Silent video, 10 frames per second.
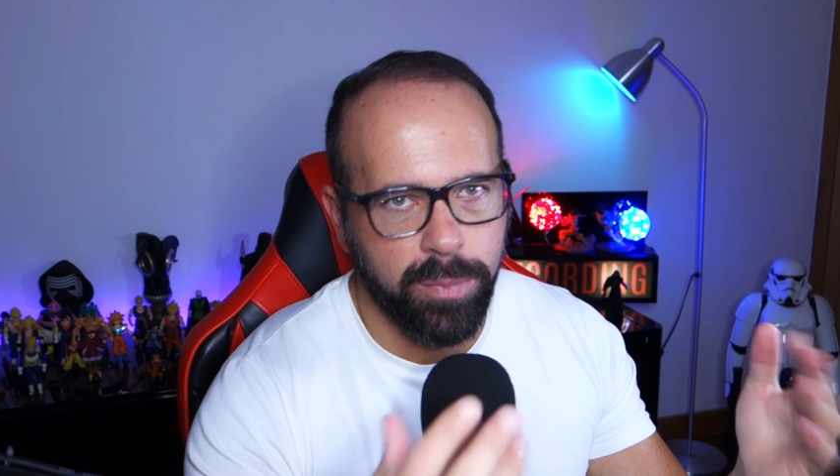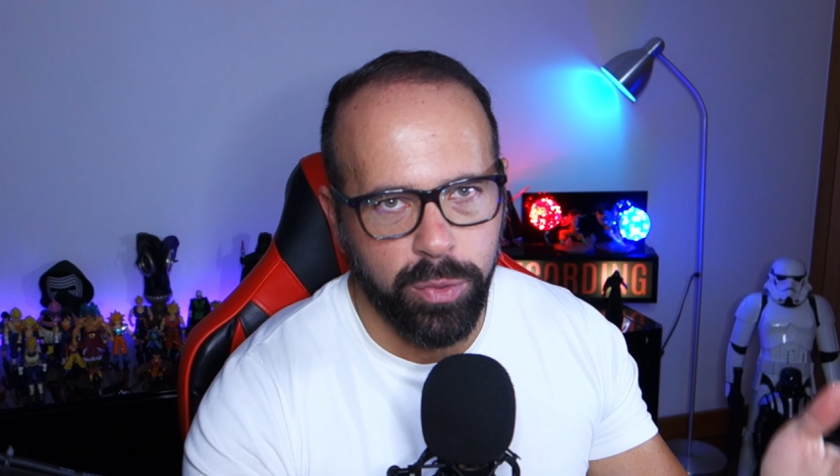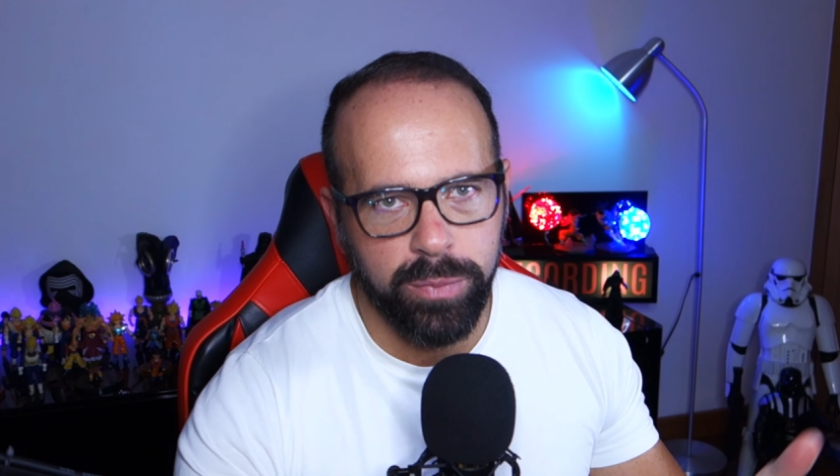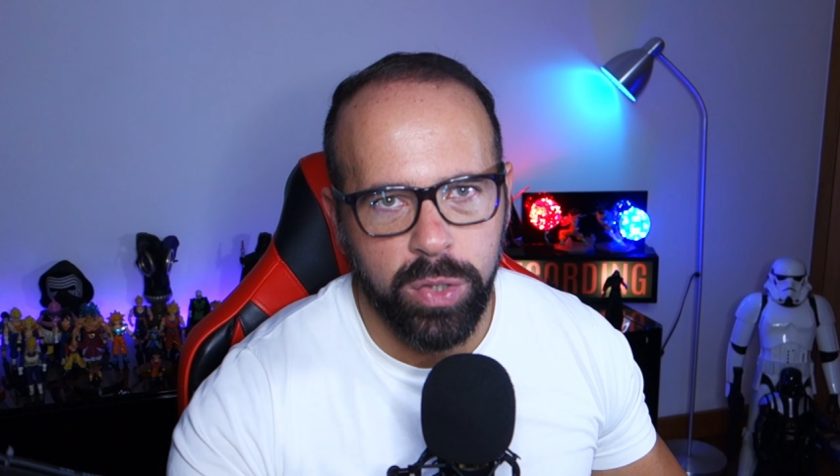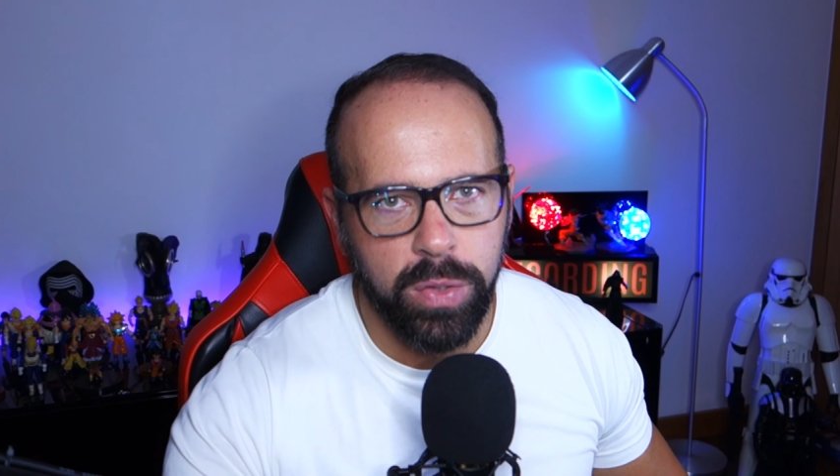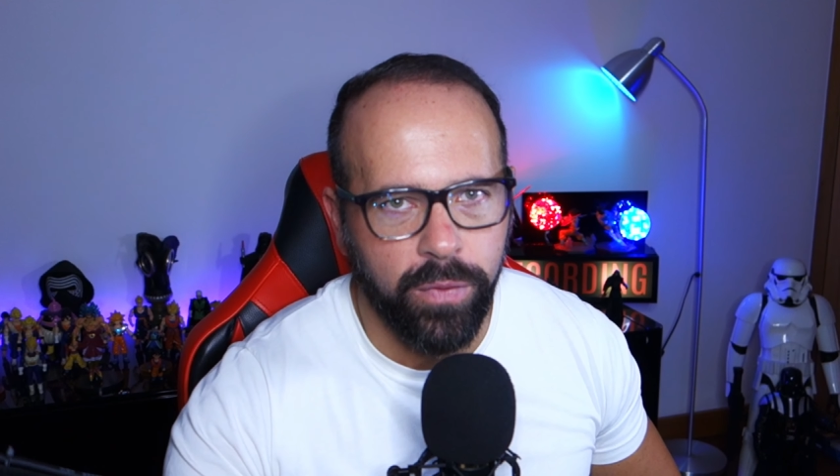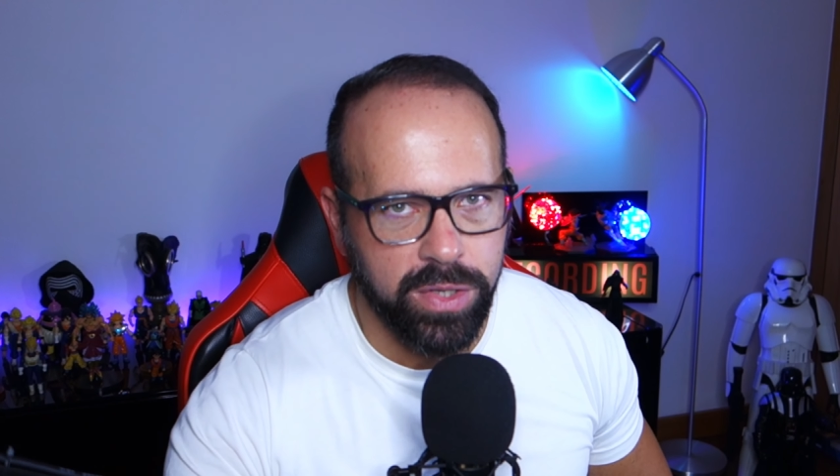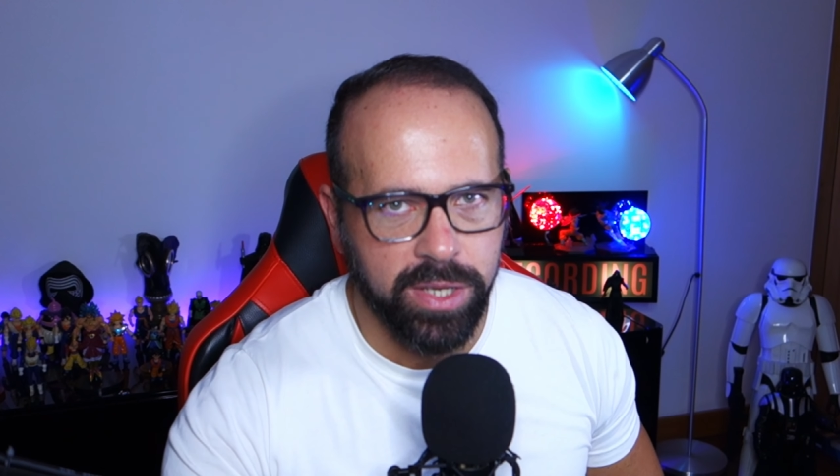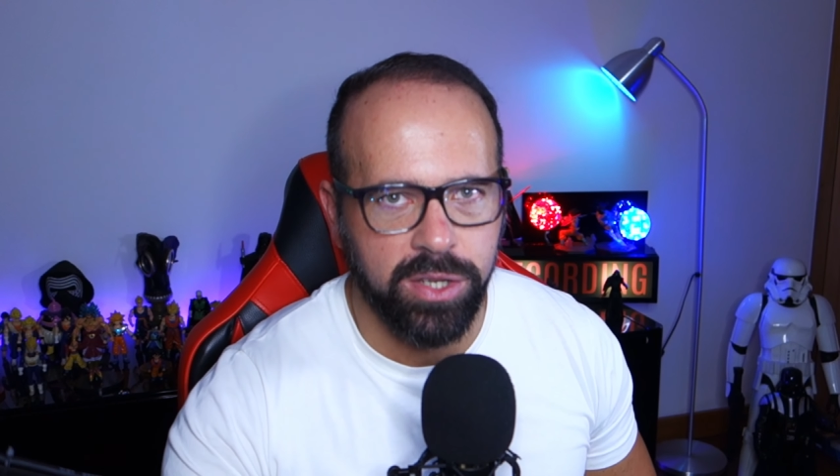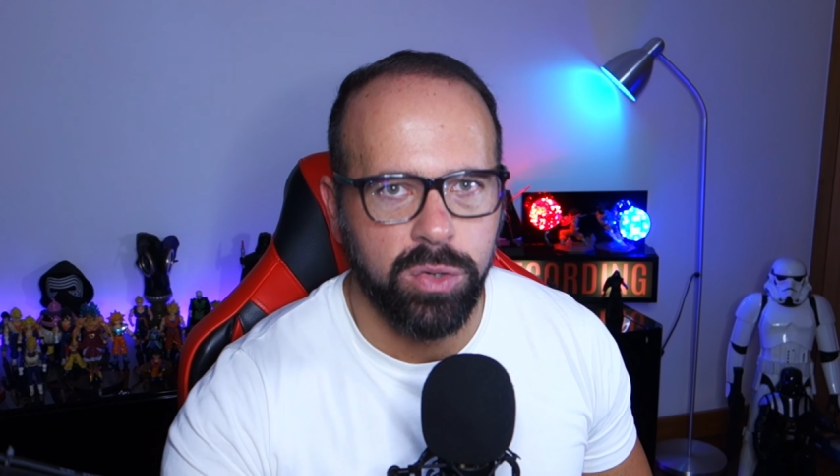e depois montam
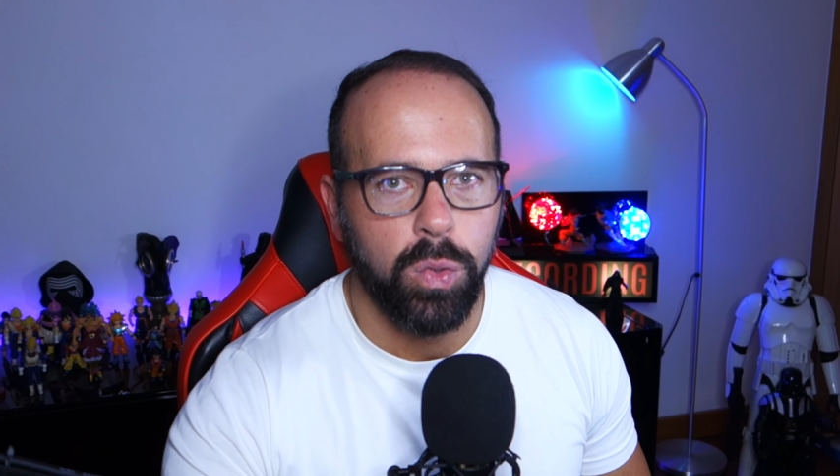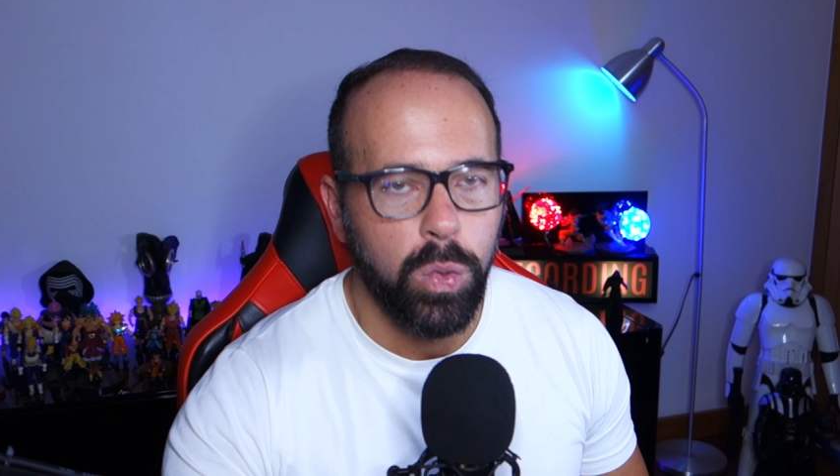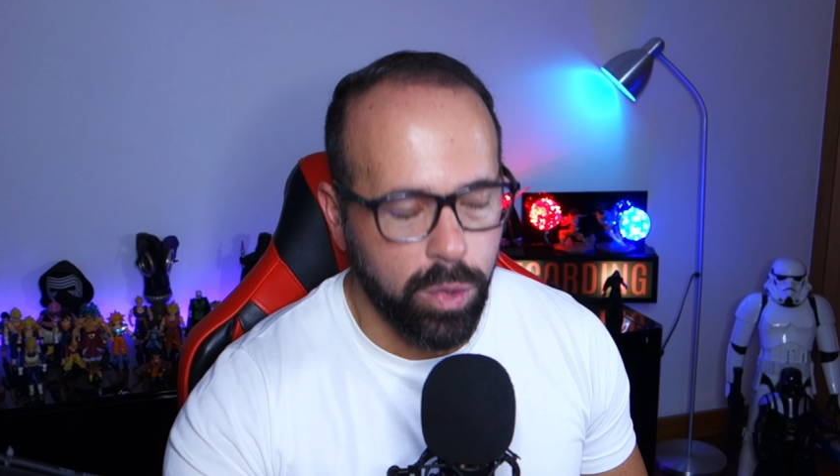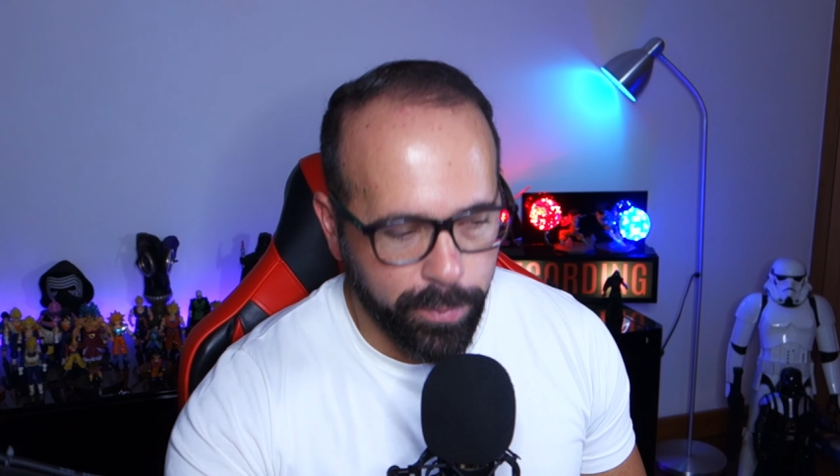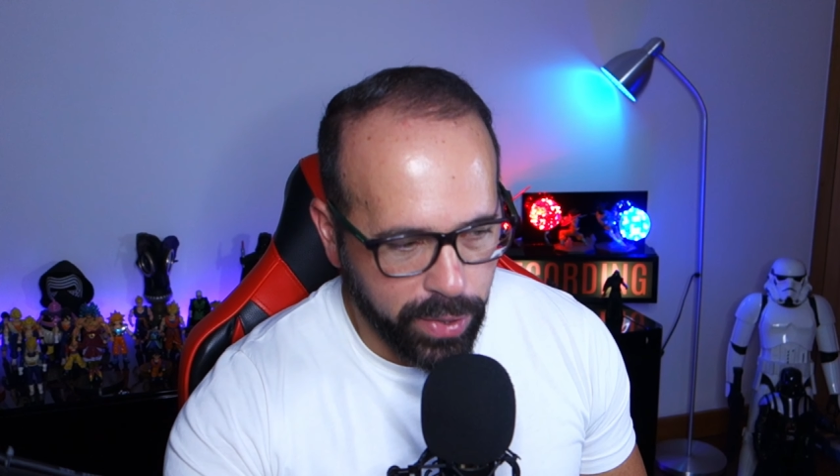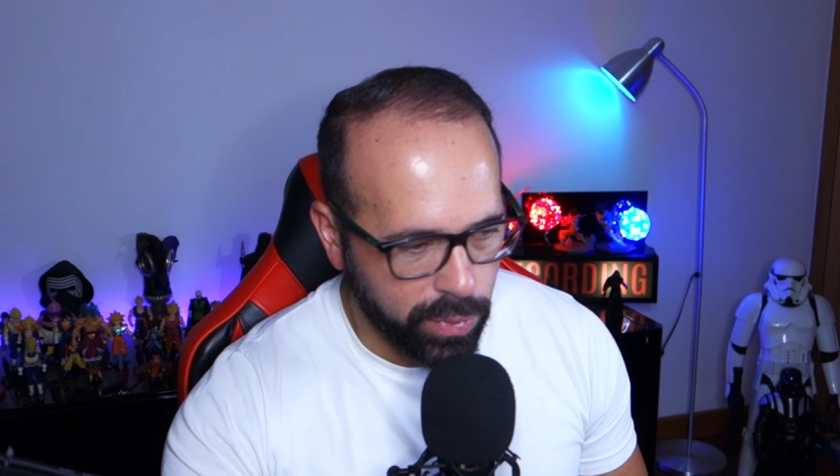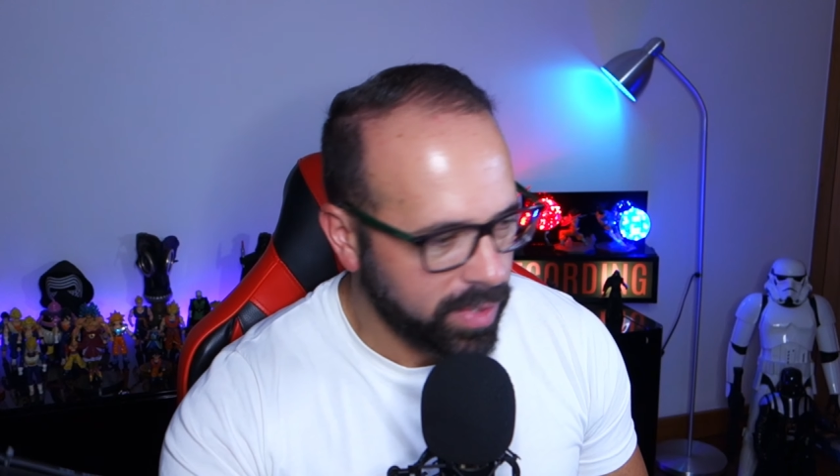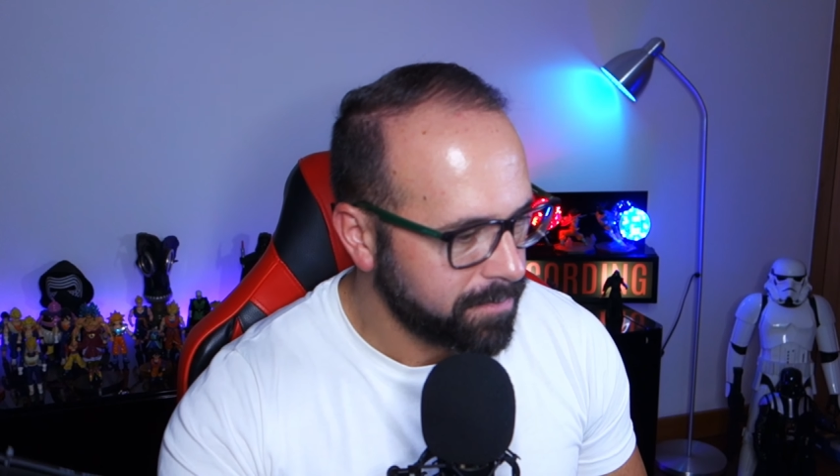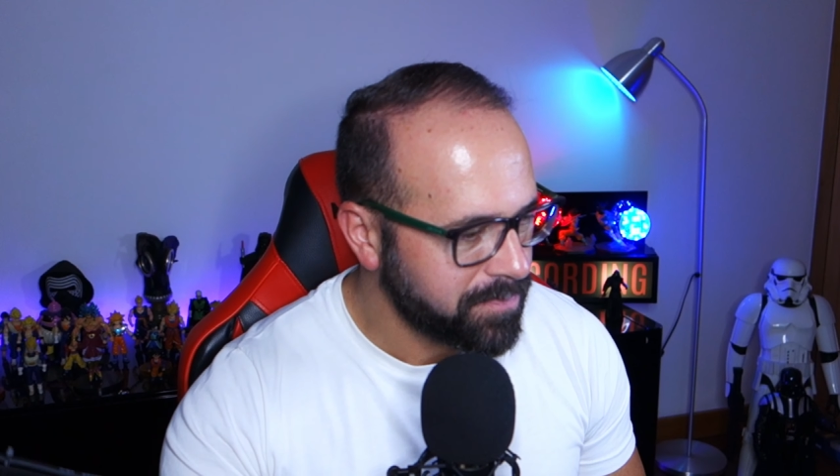vocês o computador.